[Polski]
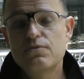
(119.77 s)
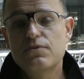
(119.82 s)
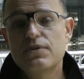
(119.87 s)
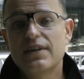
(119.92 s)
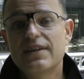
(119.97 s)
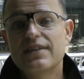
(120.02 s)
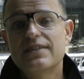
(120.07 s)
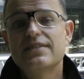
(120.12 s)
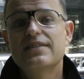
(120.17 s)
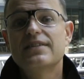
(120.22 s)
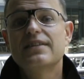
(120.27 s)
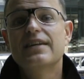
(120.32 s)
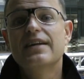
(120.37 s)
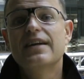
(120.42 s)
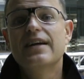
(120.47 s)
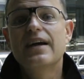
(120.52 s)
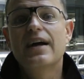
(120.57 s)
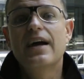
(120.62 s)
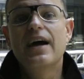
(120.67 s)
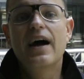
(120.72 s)
u nas,
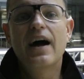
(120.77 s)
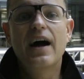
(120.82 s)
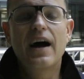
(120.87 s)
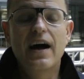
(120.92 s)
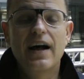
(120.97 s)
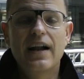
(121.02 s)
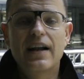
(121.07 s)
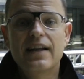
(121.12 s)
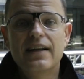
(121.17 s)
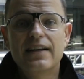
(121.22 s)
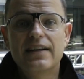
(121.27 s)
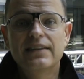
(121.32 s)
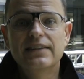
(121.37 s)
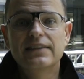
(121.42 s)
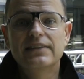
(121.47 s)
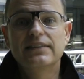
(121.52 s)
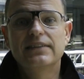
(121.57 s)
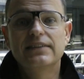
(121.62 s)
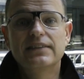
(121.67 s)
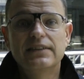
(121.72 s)
ale e,
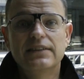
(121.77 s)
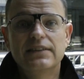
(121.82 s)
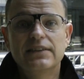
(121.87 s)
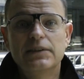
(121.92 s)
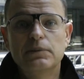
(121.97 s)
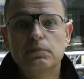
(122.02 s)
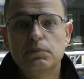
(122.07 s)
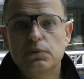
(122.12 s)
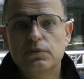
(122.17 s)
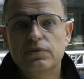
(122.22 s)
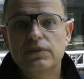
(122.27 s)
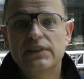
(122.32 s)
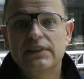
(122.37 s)
e, że był w